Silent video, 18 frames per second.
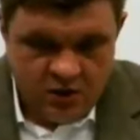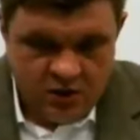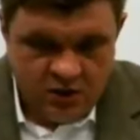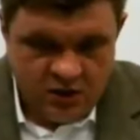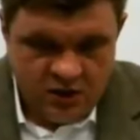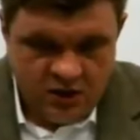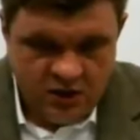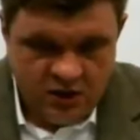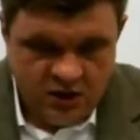
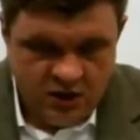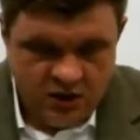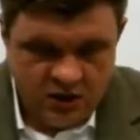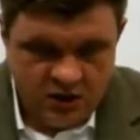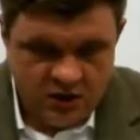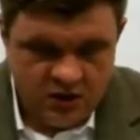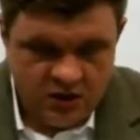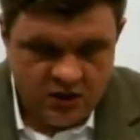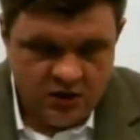И
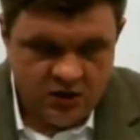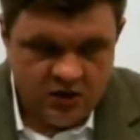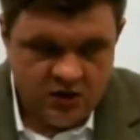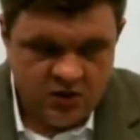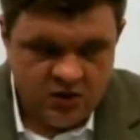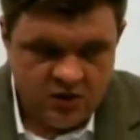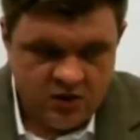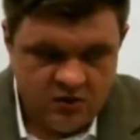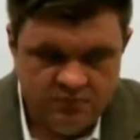
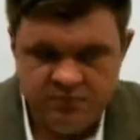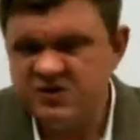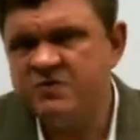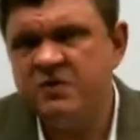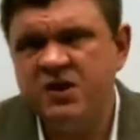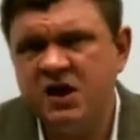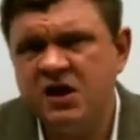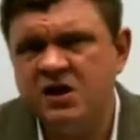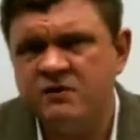
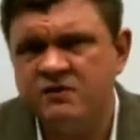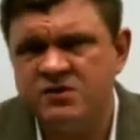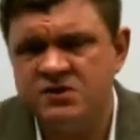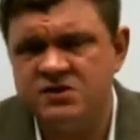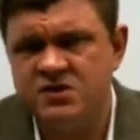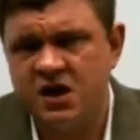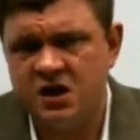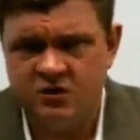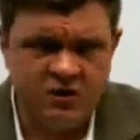посмотрели на него со
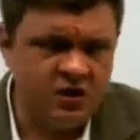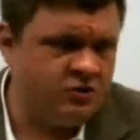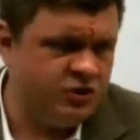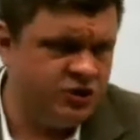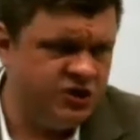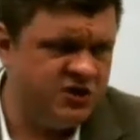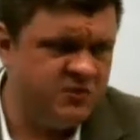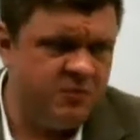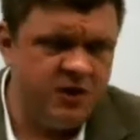стороны, ну так вот
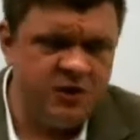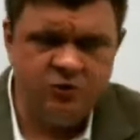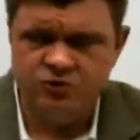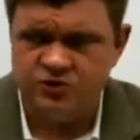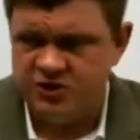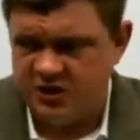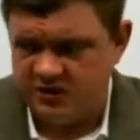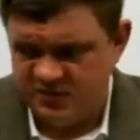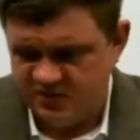чисто
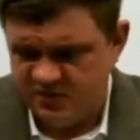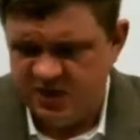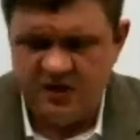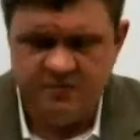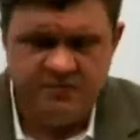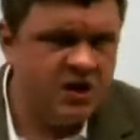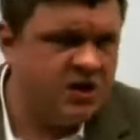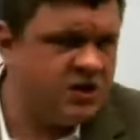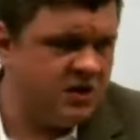подружки там, с меня
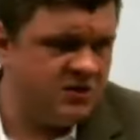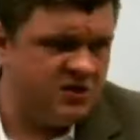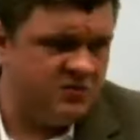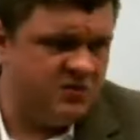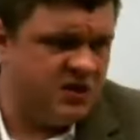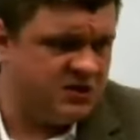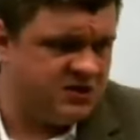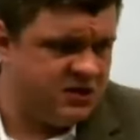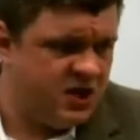обед, там, с
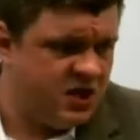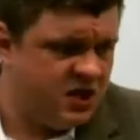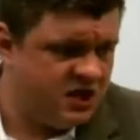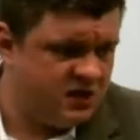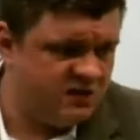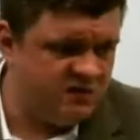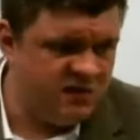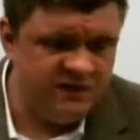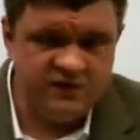меня стейк, там,
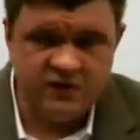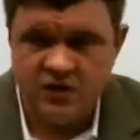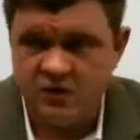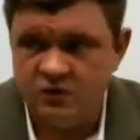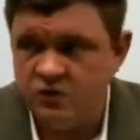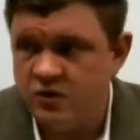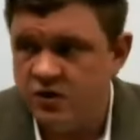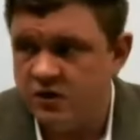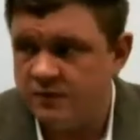с меня все
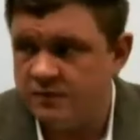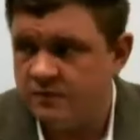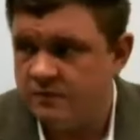такое.